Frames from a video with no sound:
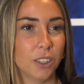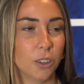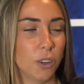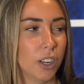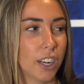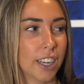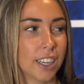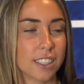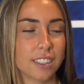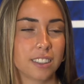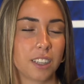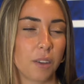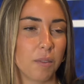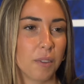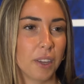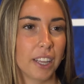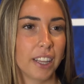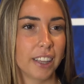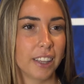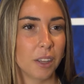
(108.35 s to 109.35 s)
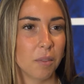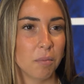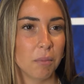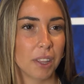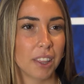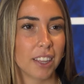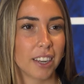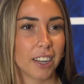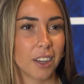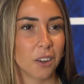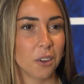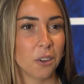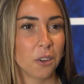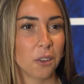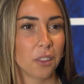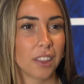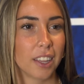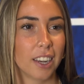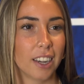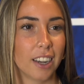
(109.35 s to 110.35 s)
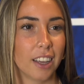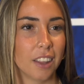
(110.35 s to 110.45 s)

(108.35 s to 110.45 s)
con ganas también de empezar a conocer